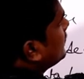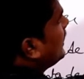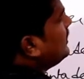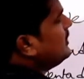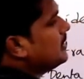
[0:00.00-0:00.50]

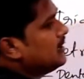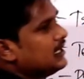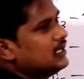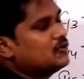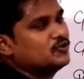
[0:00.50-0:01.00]
హెన్
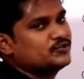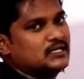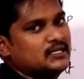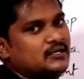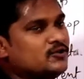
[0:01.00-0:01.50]
ఈకోసా
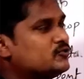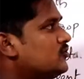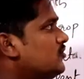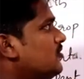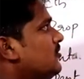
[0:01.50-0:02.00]
సో
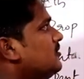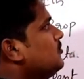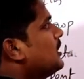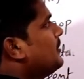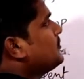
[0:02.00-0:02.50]

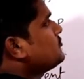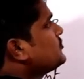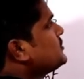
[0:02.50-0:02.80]
టూ కాంపౌండ్స్